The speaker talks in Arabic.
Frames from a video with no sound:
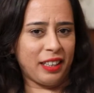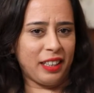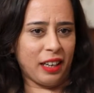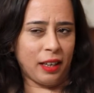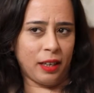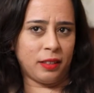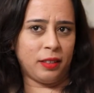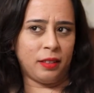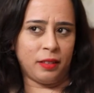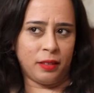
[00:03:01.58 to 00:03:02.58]
عليه على
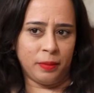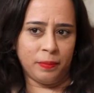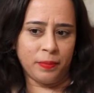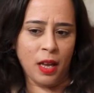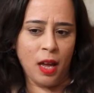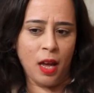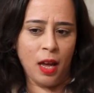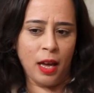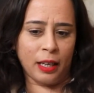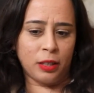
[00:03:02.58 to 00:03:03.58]
خاطر euh,
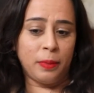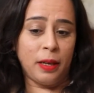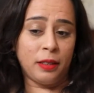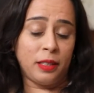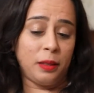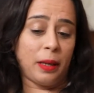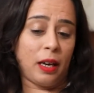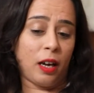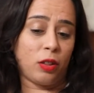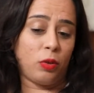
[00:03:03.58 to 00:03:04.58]
قسم سينما
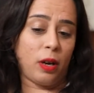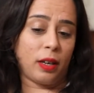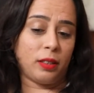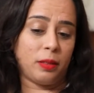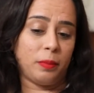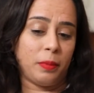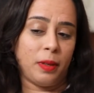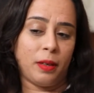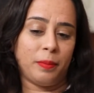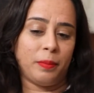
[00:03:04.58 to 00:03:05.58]
الارض هو قسم
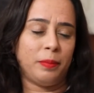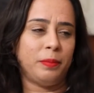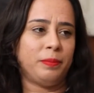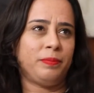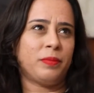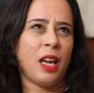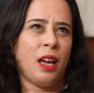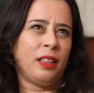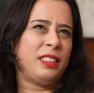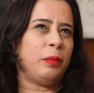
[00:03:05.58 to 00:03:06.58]
euh,
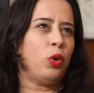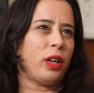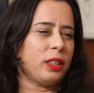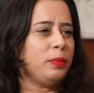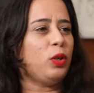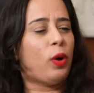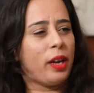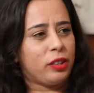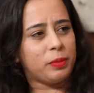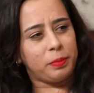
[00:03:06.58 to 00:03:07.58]
تسموه قسم
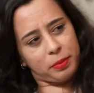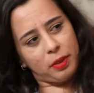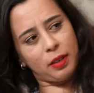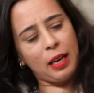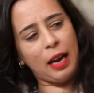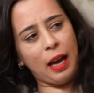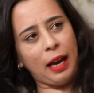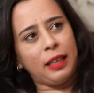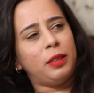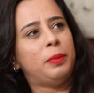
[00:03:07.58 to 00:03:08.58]
الواجب على
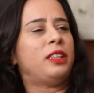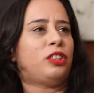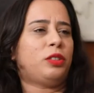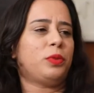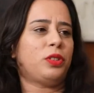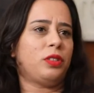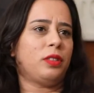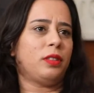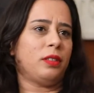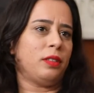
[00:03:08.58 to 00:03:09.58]
خاطر ما تنجمش
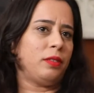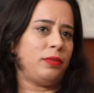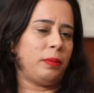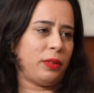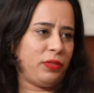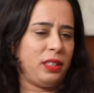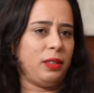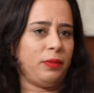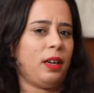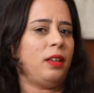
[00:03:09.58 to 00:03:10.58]
euh, فما
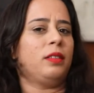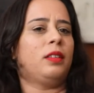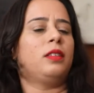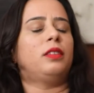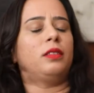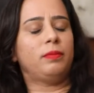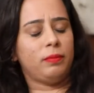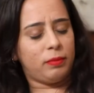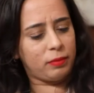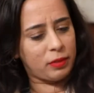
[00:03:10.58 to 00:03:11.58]
فيستيفال
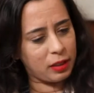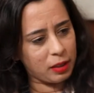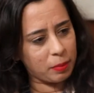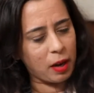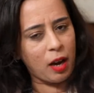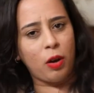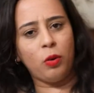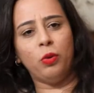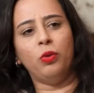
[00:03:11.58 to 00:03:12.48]
سينما